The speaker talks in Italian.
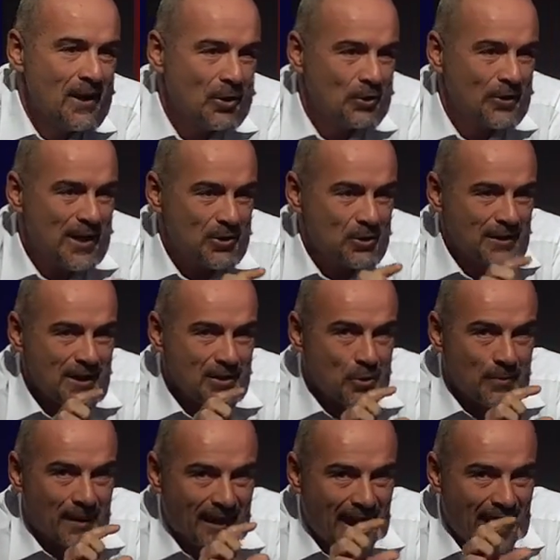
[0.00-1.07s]
L'orango tango
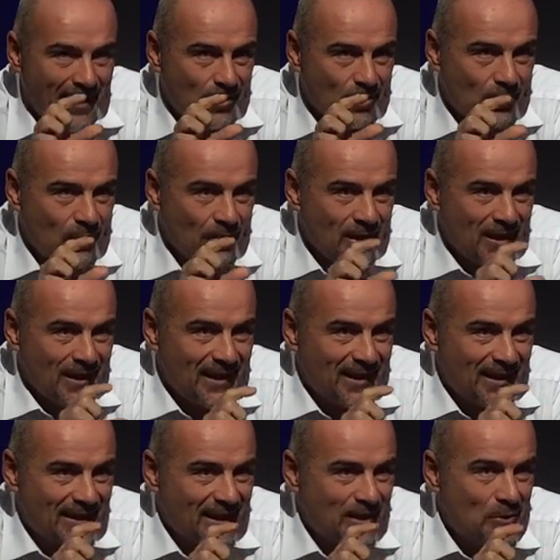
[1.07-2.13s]
marango
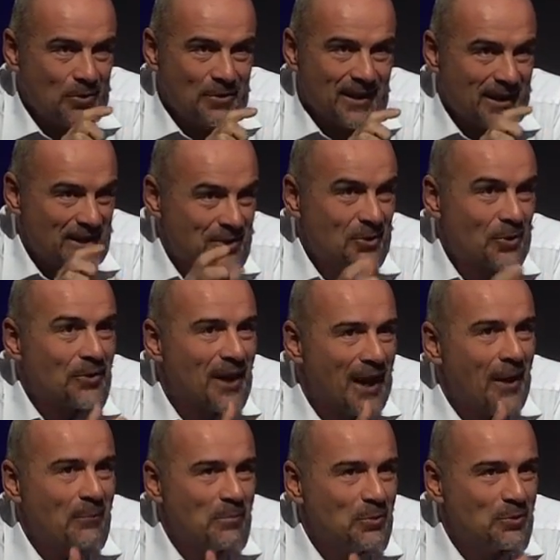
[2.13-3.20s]
eh, racconta la
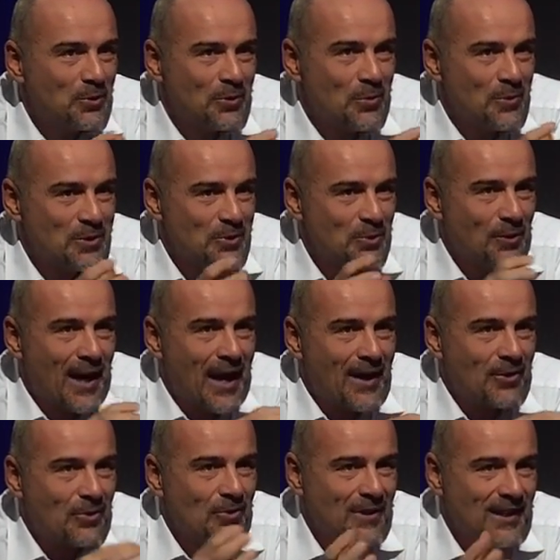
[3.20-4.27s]
storia appunto di questo orango